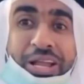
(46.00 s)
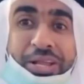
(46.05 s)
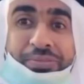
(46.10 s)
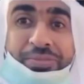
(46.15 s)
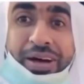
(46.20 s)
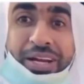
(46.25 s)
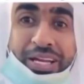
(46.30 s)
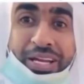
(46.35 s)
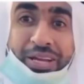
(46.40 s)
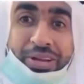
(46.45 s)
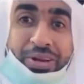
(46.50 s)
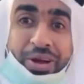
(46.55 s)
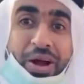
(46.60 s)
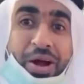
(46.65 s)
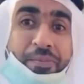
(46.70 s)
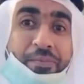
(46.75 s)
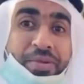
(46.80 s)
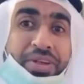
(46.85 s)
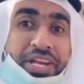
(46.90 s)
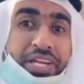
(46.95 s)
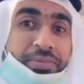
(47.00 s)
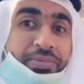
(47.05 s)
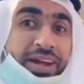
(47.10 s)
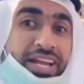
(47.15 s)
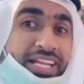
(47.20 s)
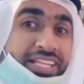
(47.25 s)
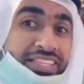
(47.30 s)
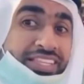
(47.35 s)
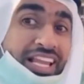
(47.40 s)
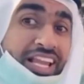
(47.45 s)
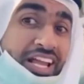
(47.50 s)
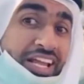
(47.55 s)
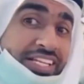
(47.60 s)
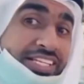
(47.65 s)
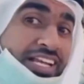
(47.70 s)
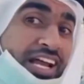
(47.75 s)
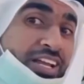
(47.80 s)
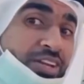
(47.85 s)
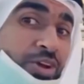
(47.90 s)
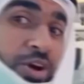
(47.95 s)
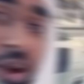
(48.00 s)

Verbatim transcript: برق اليوم من دبي طلعتنا اليوم